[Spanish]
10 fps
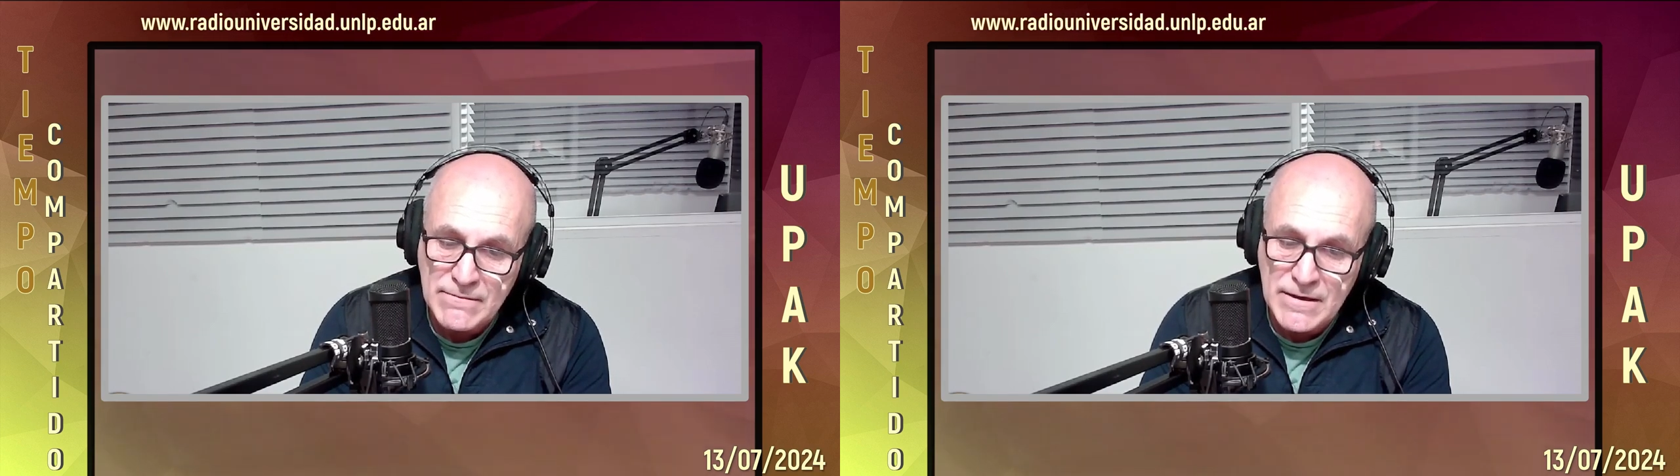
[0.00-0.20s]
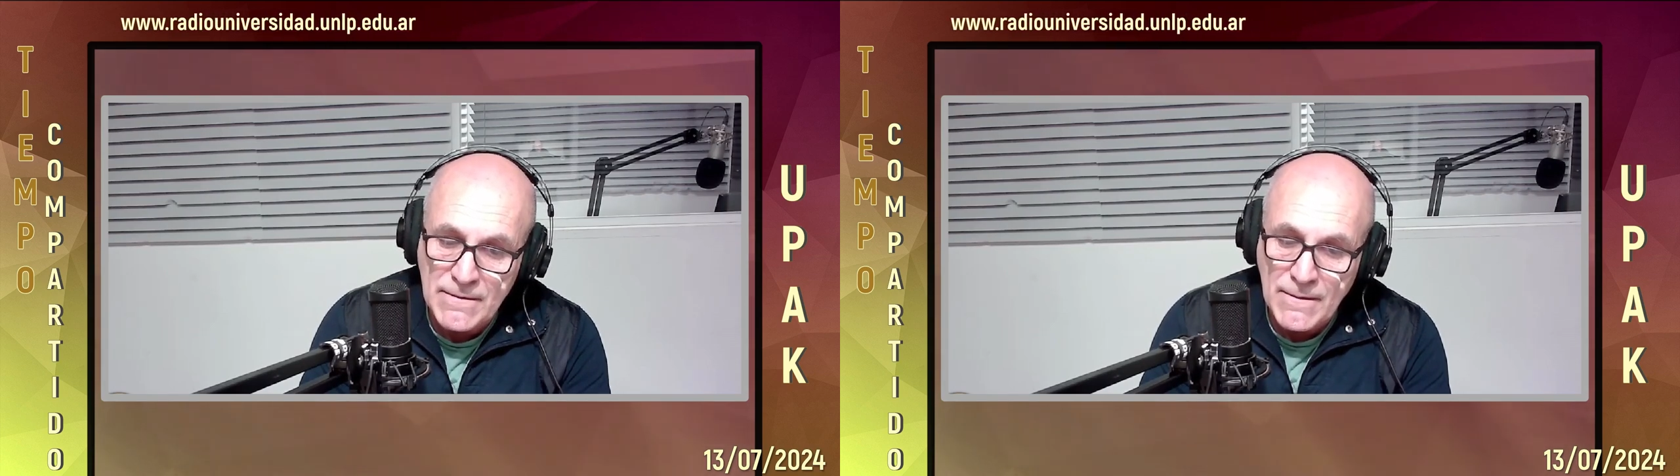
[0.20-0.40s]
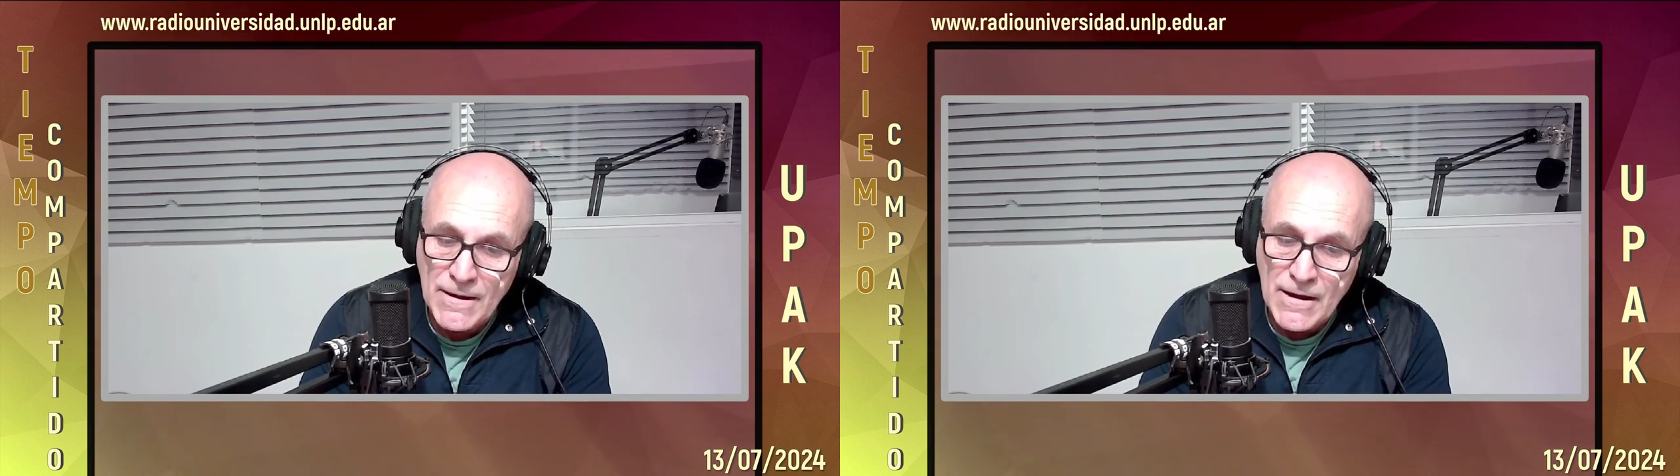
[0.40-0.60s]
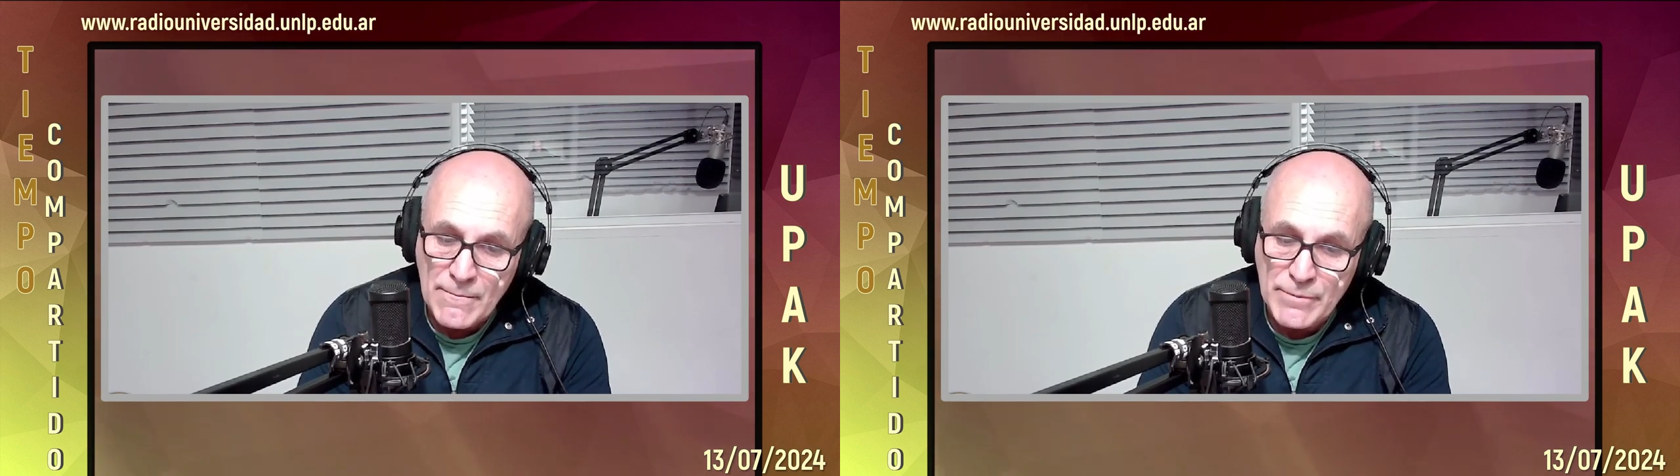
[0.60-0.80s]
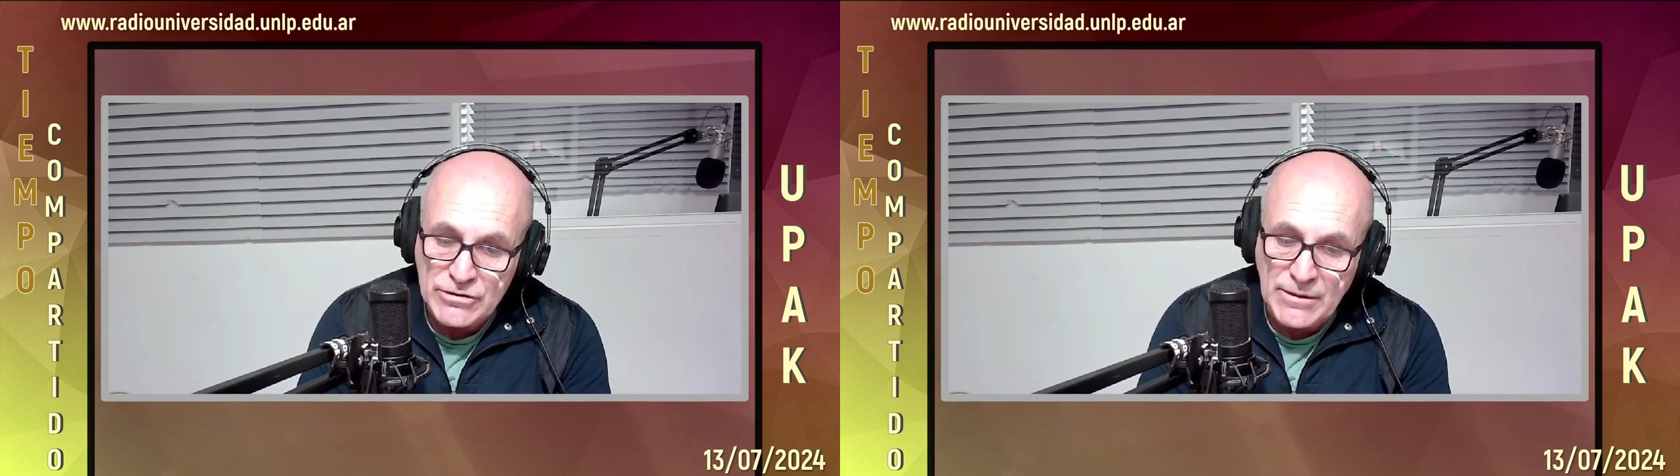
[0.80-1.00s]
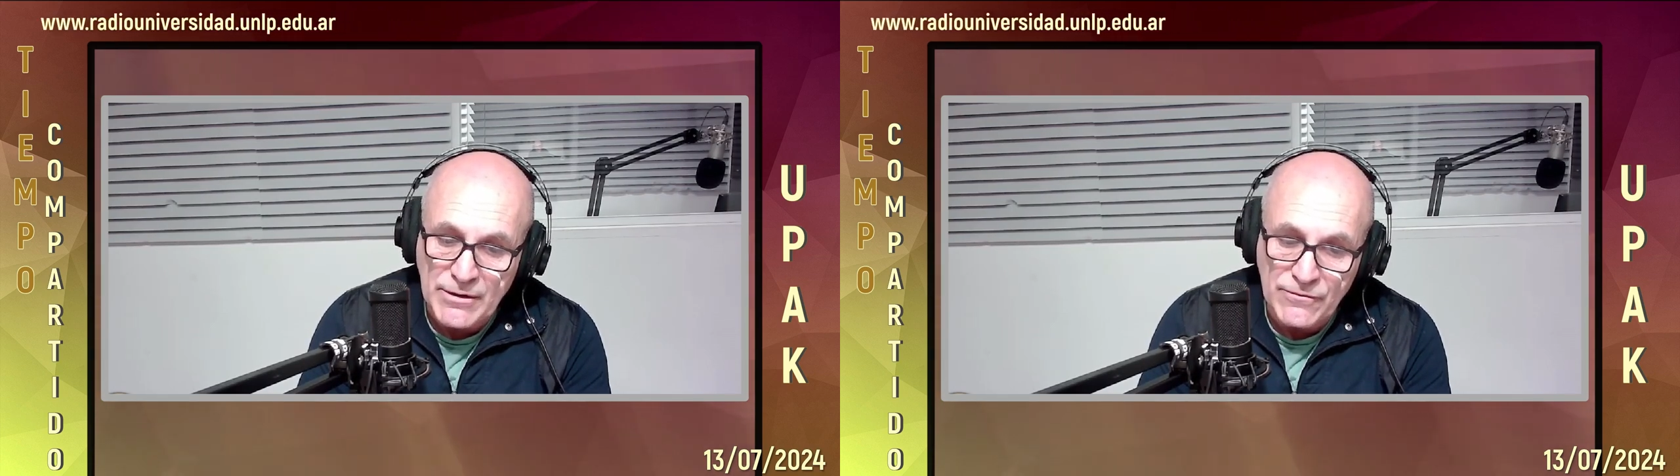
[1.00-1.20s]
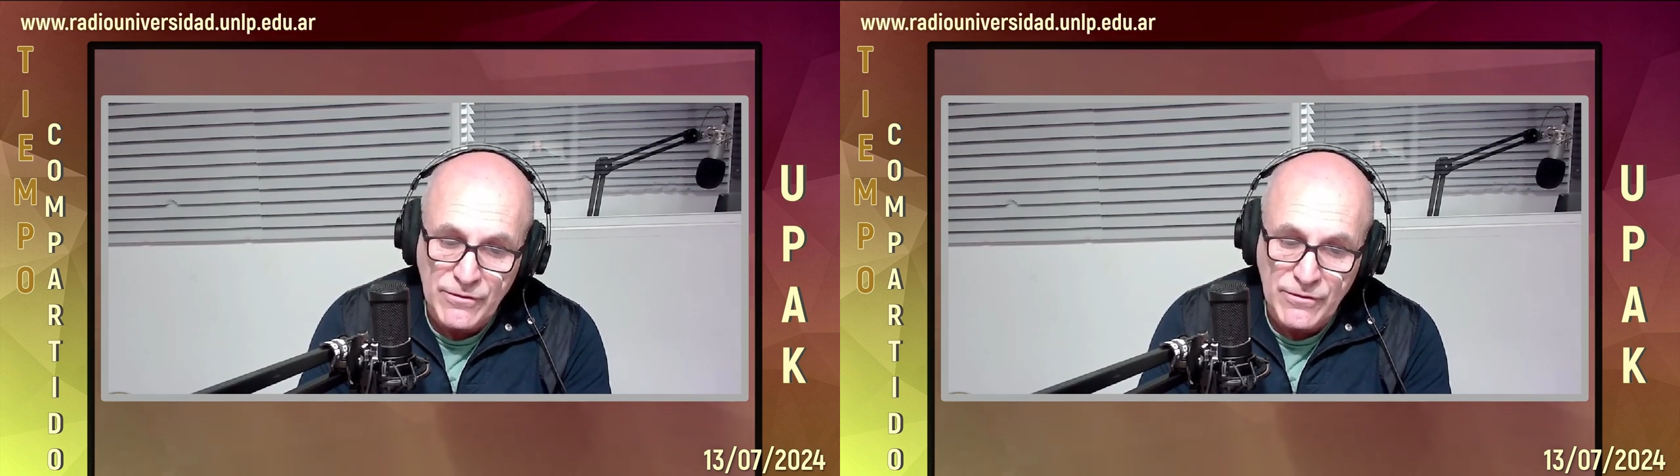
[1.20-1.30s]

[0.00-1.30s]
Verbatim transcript: ¿eh? Pero también